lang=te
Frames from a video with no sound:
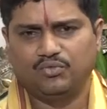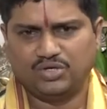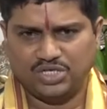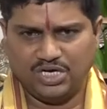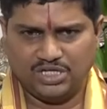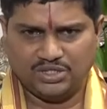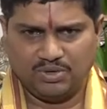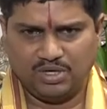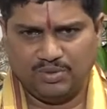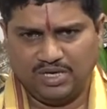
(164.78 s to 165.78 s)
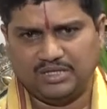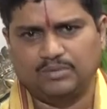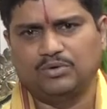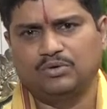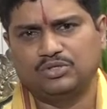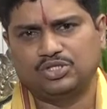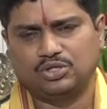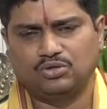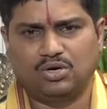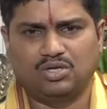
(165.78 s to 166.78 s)
విశేషమైన ఫలితము
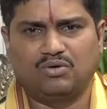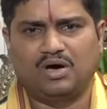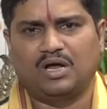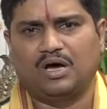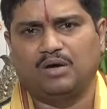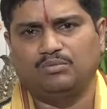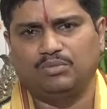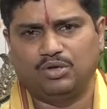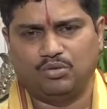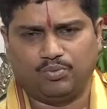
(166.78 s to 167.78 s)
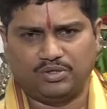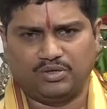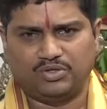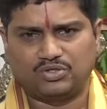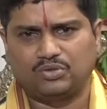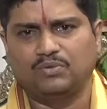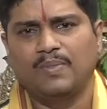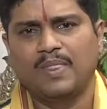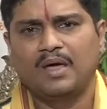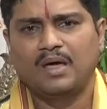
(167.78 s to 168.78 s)
చంద్రుని ద్వారా మీరు పొందవచ్చును
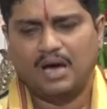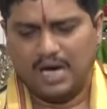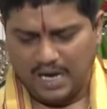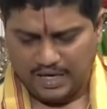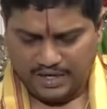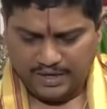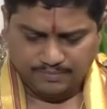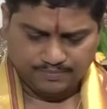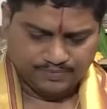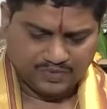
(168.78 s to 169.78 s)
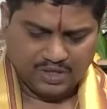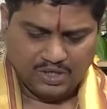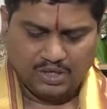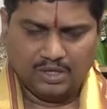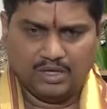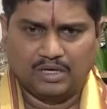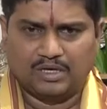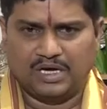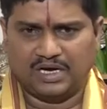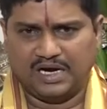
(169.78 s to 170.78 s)
అలాగే
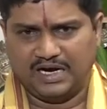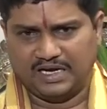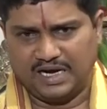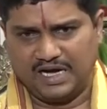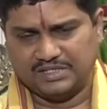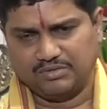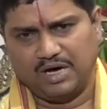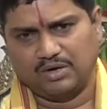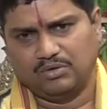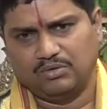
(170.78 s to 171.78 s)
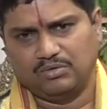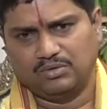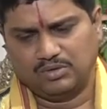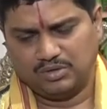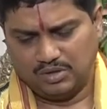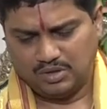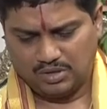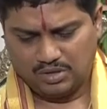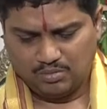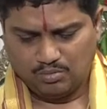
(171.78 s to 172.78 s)
కర్కాటక రాశి వారు
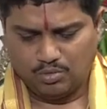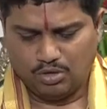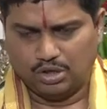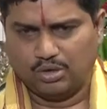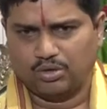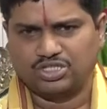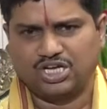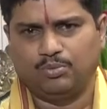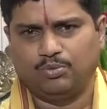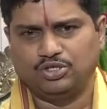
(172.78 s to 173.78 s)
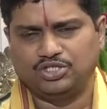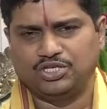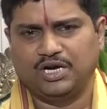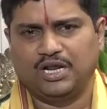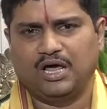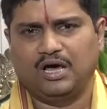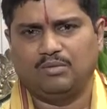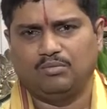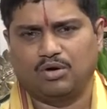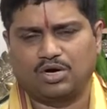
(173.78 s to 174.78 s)
మోదక వృక్షాన్ని పూజించినడలా
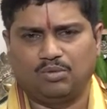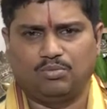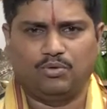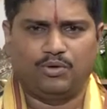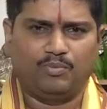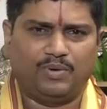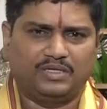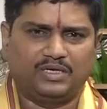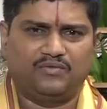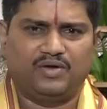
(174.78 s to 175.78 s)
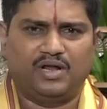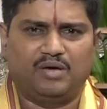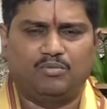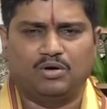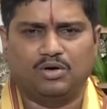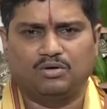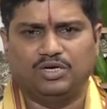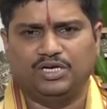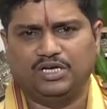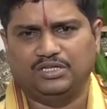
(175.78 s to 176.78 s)
మొక్కను భూమిలో పాతడం వల్ల మొక్కకు
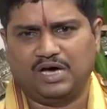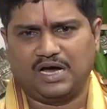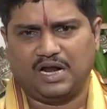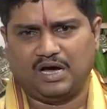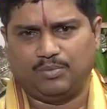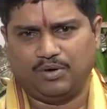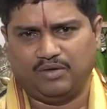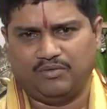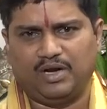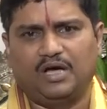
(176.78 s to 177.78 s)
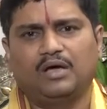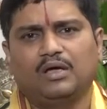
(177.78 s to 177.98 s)
నీటిని దారలాగపోయడం వల్ల